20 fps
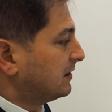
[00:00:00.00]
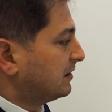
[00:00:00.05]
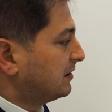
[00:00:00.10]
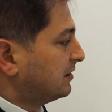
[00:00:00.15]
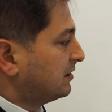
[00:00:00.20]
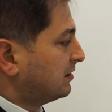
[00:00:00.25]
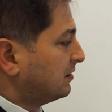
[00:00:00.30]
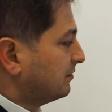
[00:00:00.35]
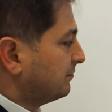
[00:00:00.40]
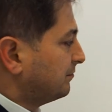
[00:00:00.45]

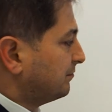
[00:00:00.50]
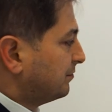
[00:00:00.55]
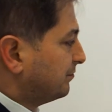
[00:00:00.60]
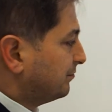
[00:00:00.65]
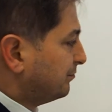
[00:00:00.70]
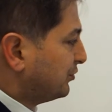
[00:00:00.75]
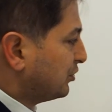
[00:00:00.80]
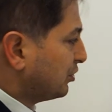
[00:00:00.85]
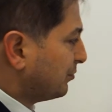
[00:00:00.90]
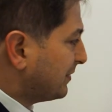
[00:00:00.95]
e,
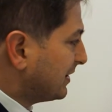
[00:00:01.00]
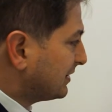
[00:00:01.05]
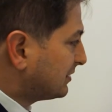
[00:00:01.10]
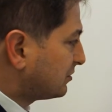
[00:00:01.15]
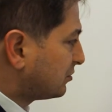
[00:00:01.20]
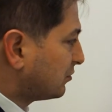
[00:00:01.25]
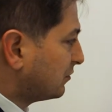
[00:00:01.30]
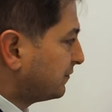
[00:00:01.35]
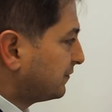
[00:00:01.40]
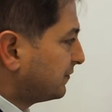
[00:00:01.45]

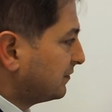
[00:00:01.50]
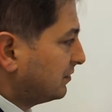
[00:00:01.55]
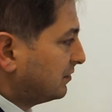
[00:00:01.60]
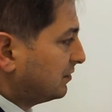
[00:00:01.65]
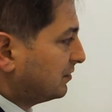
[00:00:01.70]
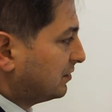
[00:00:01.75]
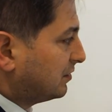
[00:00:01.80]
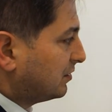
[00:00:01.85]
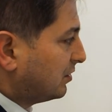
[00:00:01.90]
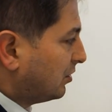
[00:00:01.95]
biometrów
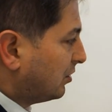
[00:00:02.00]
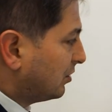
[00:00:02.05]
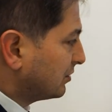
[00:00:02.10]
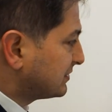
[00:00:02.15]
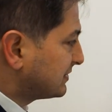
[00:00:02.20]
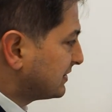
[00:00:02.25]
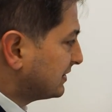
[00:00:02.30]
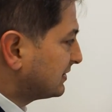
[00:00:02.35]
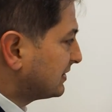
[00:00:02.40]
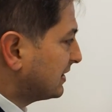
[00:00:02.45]

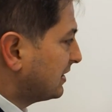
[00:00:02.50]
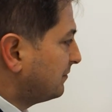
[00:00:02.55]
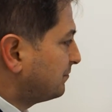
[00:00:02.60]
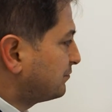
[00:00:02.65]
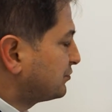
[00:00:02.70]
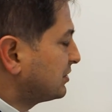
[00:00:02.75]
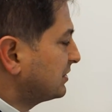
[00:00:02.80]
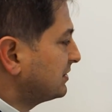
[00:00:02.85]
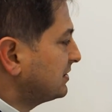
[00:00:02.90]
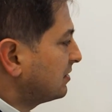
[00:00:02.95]
OCT
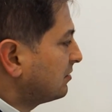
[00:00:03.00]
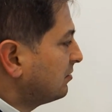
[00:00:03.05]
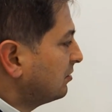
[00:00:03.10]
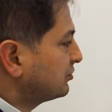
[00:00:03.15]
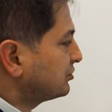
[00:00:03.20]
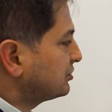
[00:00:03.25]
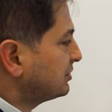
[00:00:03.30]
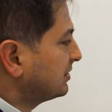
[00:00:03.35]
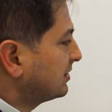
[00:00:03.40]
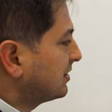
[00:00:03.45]
przedniego
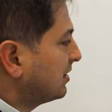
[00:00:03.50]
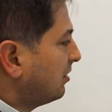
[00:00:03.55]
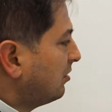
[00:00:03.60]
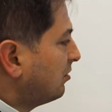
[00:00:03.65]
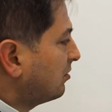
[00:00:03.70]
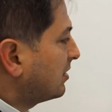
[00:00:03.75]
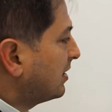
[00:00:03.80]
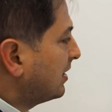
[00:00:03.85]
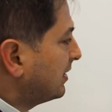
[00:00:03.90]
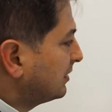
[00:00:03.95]
odcinka
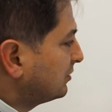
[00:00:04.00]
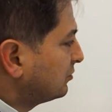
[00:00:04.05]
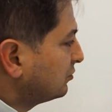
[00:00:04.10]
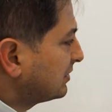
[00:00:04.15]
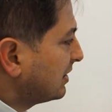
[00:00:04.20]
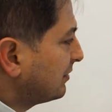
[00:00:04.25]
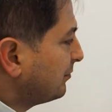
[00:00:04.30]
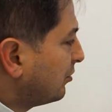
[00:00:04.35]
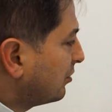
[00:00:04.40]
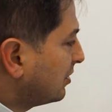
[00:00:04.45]
oka i
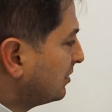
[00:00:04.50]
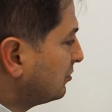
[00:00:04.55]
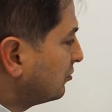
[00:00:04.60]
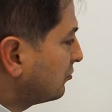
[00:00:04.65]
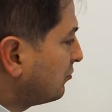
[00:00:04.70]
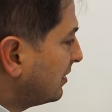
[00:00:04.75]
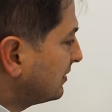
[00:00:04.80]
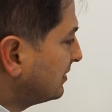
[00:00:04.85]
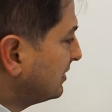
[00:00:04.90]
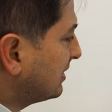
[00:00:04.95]
tutaj mogę
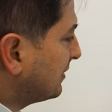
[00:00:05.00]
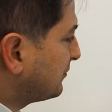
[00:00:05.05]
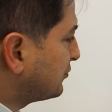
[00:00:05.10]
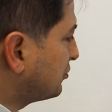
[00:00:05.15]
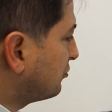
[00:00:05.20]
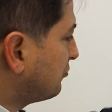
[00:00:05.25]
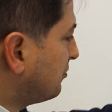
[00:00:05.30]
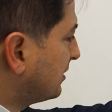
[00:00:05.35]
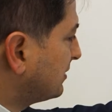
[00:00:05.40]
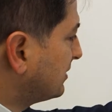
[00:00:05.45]
dokładnie na
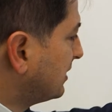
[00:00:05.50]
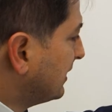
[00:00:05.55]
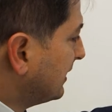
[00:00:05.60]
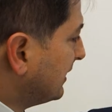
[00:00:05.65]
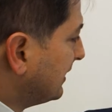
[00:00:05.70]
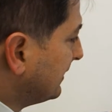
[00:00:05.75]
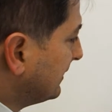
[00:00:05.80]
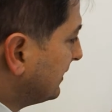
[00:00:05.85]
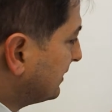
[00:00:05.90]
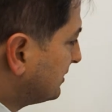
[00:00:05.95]
przykład
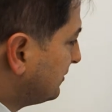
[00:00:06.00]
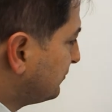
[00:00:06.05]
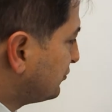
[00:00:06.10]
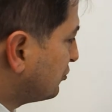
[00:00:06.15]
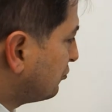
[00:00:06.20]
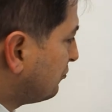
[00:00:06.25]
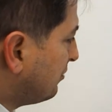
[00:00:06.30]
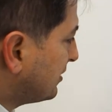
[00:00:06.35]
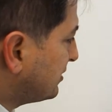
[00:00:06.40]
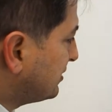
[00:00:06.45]
na tym
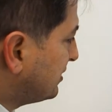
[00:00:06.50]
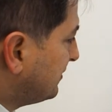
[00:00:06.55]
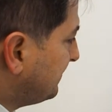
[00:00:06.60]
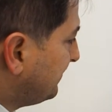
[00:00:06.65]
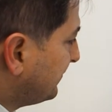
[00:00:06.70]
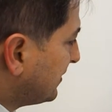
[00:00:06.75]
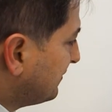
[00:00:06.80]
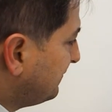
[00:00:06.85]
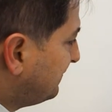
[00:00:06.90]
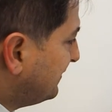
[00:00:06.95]

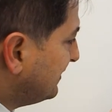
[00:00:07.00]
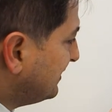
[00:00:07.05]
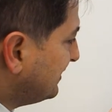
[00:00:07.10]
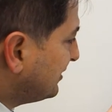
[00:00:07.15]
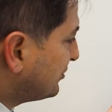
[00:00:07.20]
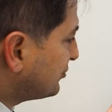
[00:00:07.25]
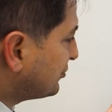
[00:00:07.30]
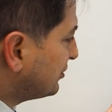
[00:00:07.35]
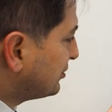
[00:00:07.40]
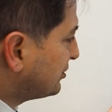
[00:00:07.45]
przykładzie
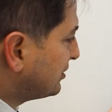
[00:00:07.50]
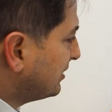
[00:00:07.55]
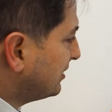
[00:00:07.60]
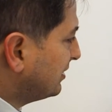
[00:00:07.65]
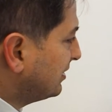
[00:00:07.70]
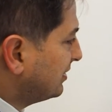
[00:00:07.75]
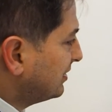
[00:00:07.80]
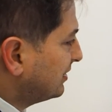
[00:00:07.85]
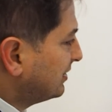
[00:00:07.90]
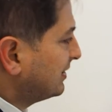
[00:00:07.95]
wyliczyć
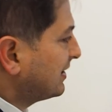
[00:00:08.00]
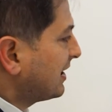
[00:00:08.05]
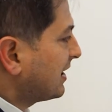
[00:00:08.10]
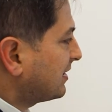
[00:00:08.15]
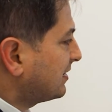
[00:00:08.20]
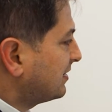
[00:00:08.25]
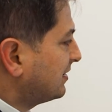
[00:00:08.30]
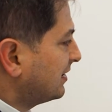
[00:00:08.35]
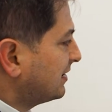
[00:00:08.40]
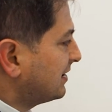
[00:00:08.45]

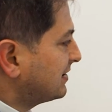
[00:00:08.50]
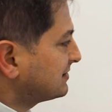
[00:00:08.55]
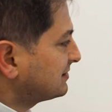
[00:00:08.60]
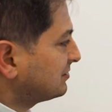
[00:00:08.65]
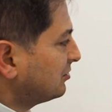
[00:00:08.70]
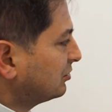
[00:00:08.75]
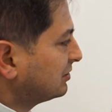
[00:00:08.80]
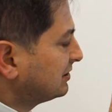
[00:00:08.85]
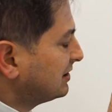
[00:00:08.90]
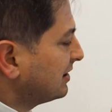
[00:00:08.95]
jaka
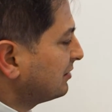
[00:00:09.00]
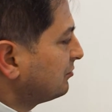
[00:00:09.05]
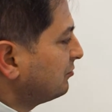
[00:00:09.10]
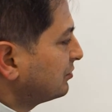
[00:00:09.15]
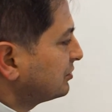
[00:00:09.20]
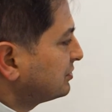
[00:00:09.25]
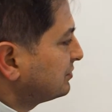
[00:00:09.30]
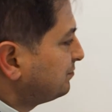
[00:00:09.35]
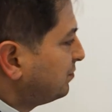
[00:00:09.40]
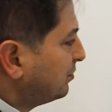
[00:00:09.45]
jest
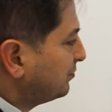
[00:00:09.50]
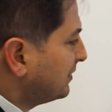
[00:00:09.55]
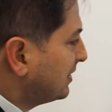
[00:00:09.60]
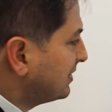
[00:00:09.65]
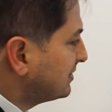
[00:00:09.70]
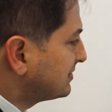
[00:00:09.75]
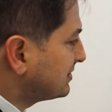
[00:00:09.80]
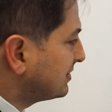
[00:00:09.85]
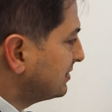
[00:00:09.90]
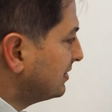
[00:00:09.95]
odległość
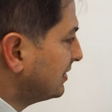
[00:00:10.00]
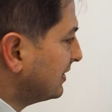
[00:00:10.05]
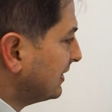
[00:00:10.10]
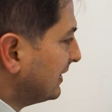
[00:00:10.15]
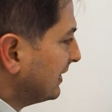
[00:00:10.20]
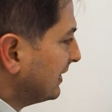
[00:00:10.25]
pomiędzy